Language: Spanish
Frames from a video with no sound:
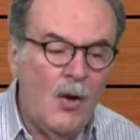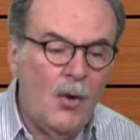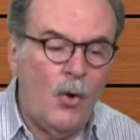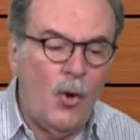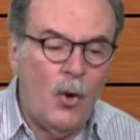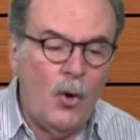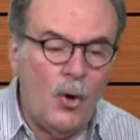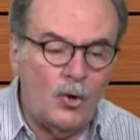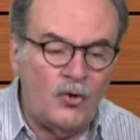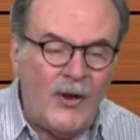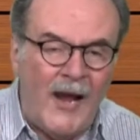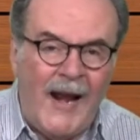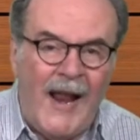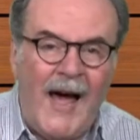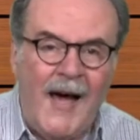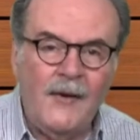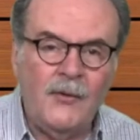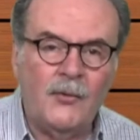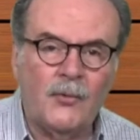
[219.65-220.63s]
con los
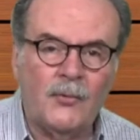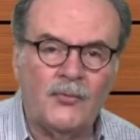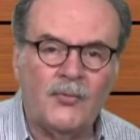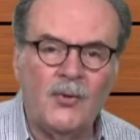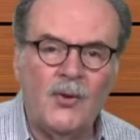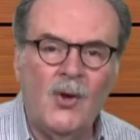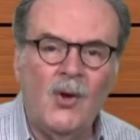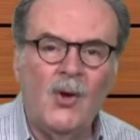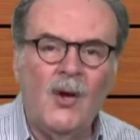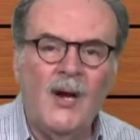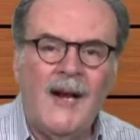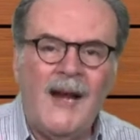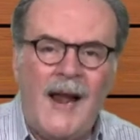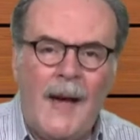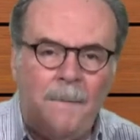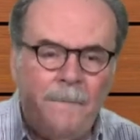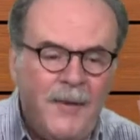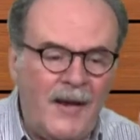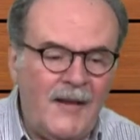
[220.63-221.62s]
salarios,
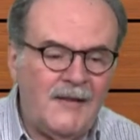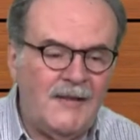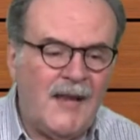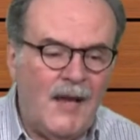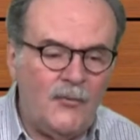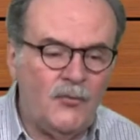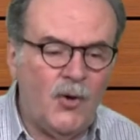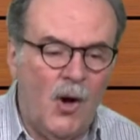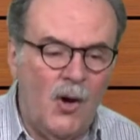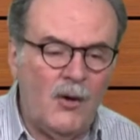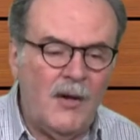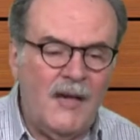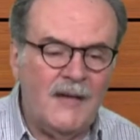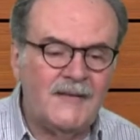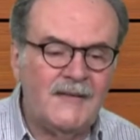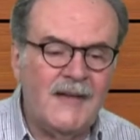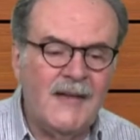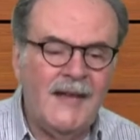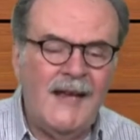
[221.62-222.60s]
las
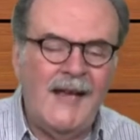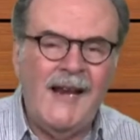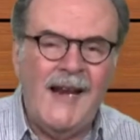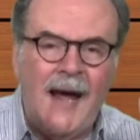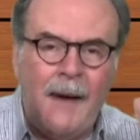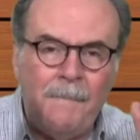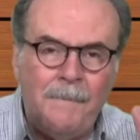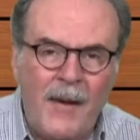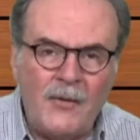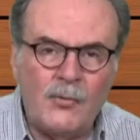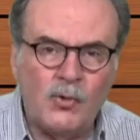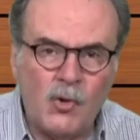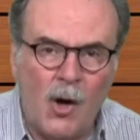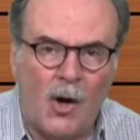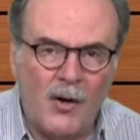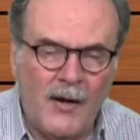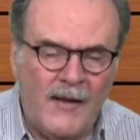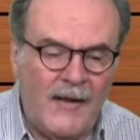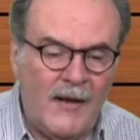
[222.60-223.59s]
prestaciones y las
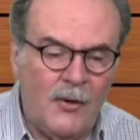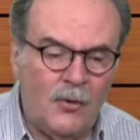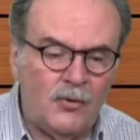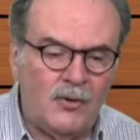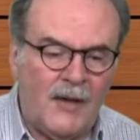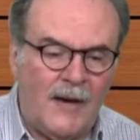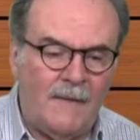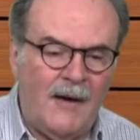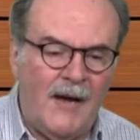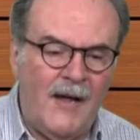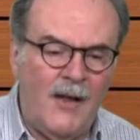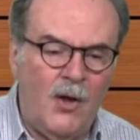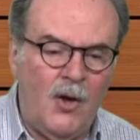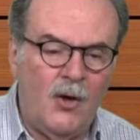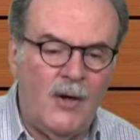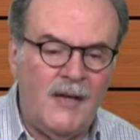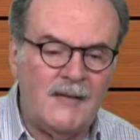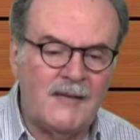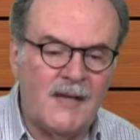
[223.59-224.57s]
pensiones de los
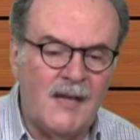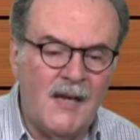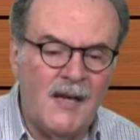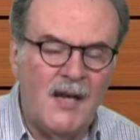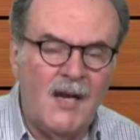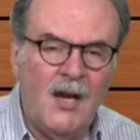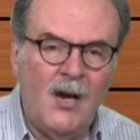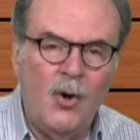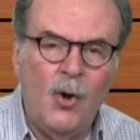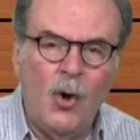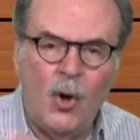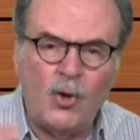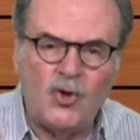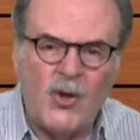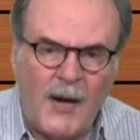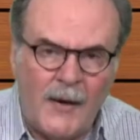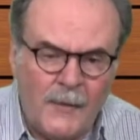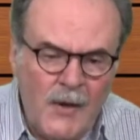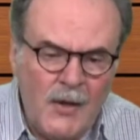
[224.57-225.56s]
trabajadores, los
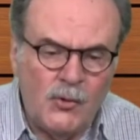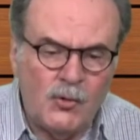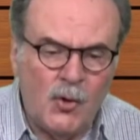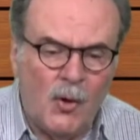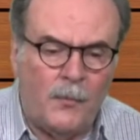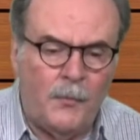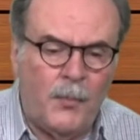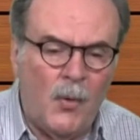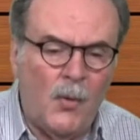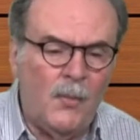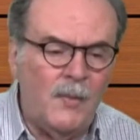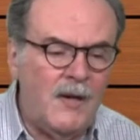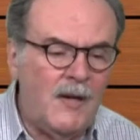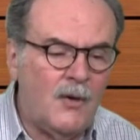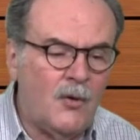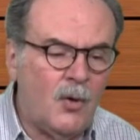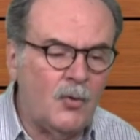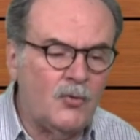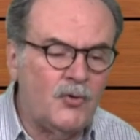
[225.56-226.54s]
servicios
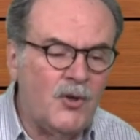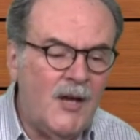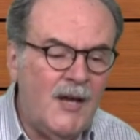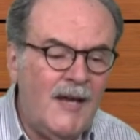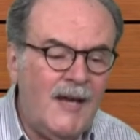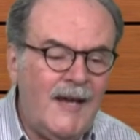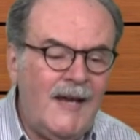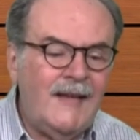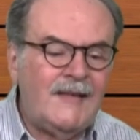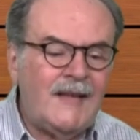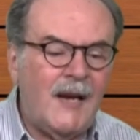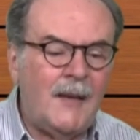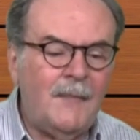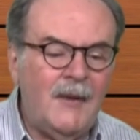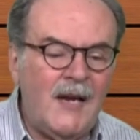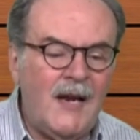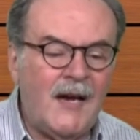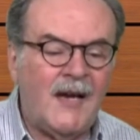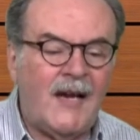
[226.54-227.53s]
públicos y
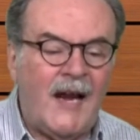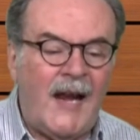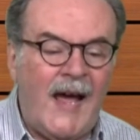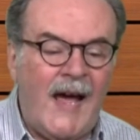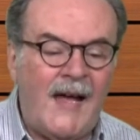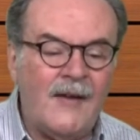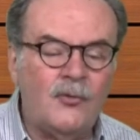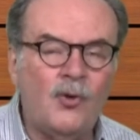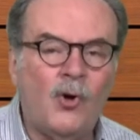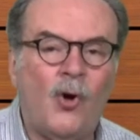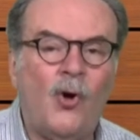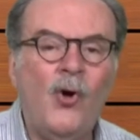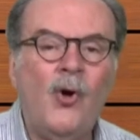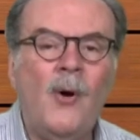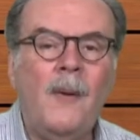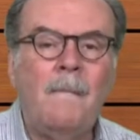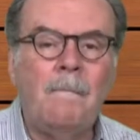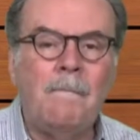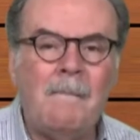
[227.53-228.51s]
terminan
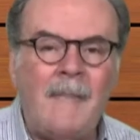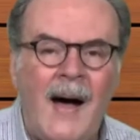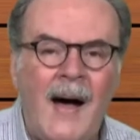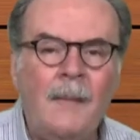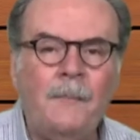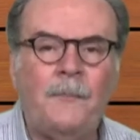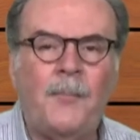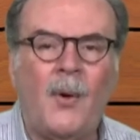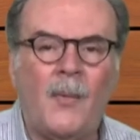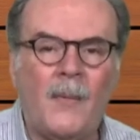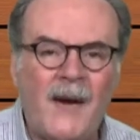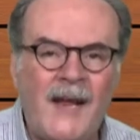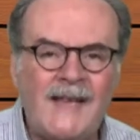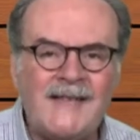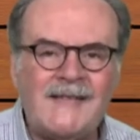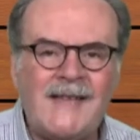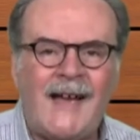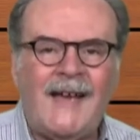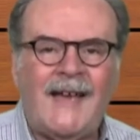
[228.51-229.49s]
creando más
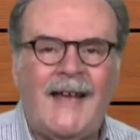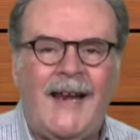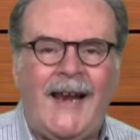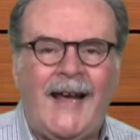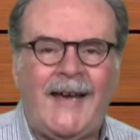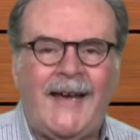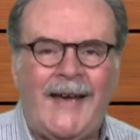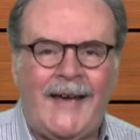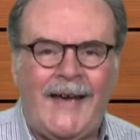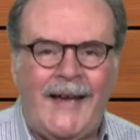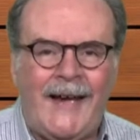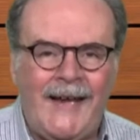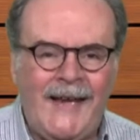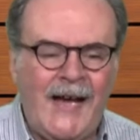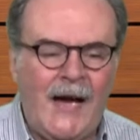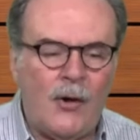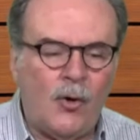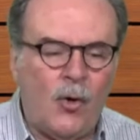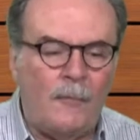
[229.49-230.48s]
pobreza que la que
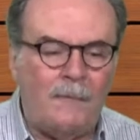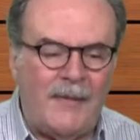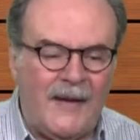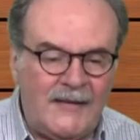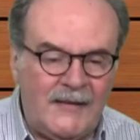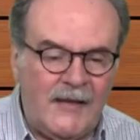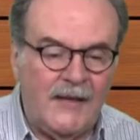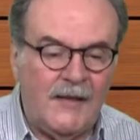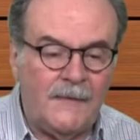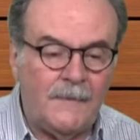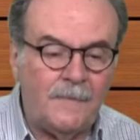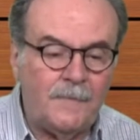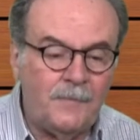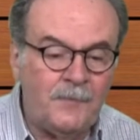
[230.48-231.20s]
querían combatir.